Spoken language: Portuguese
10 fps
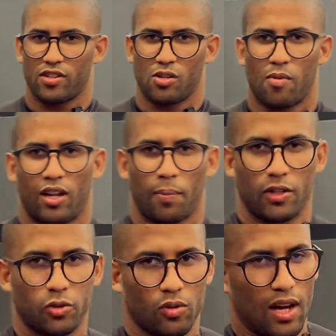fazer uma aula
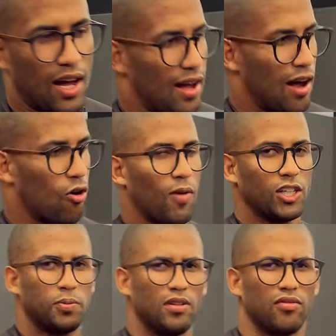particular, algo
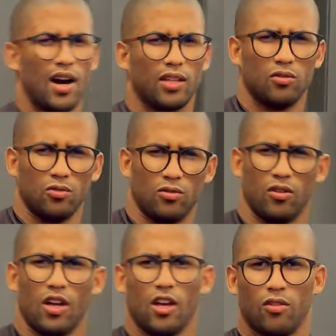mais privado, num,
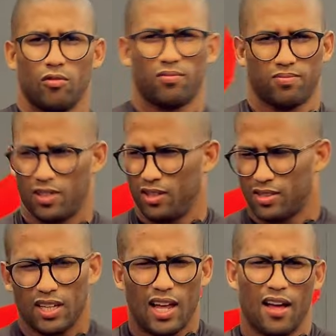num que,
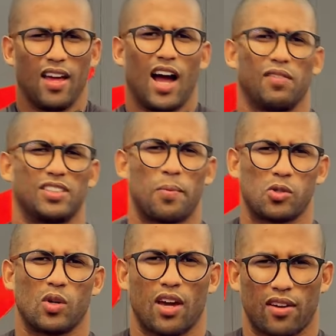sei lá, às vezes a
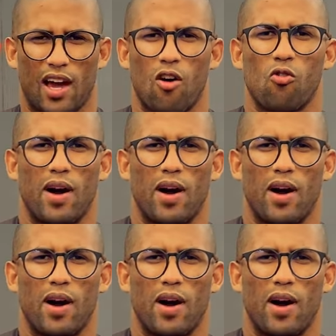pessoa quer que algo